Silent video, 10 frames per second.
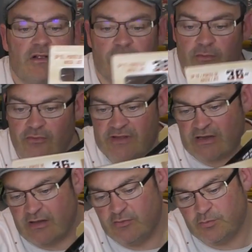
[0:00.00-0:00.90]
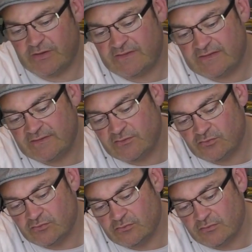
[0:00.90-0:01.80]
Bon, il y a quand même une
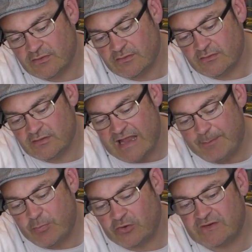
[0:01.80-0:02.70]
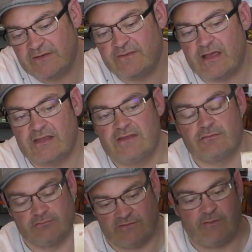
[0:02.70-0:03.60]
précision, euh, la portée varie.
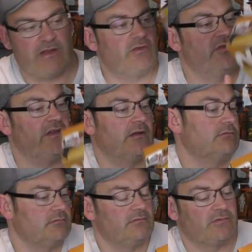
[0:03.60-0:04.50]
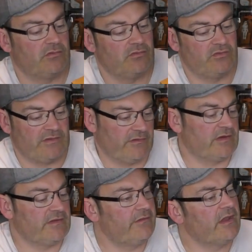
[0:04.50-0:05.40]
C'est bien de le dire, parce que c'est
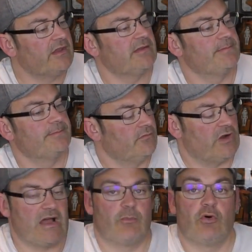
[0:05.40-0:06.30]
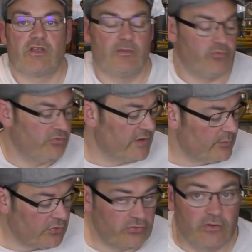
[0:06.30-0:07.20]
vrai que ça varie. Voilà, bon, rien de plus
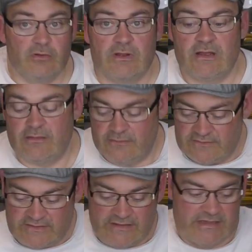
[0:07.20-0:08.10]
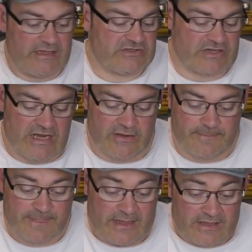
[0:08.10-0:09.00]
important, hein, ça dégage.
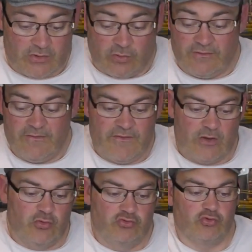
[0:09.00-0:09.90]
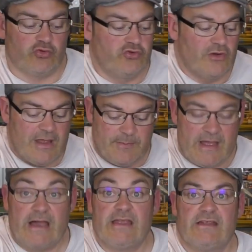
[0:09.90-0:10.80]
Alors, on va faire le tour de
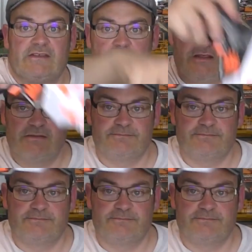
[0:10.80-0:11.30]
l'appareil, les amis.